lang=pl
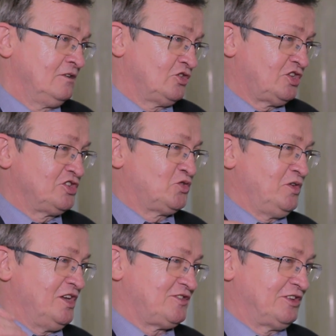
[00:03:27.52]
To
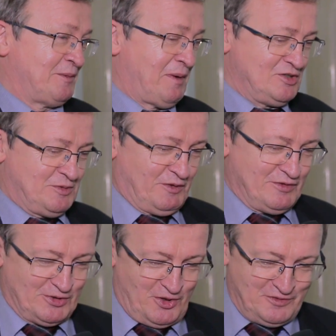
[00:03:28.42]
dedykuję świętej pamięci
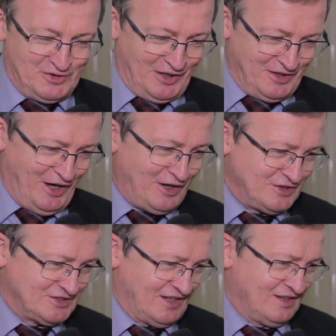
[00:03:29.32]
profesorowi
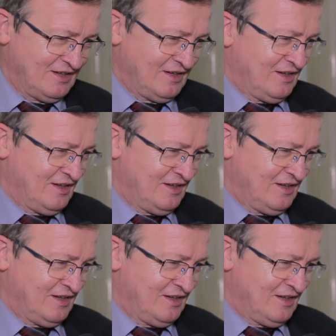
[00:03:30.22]
Relidze.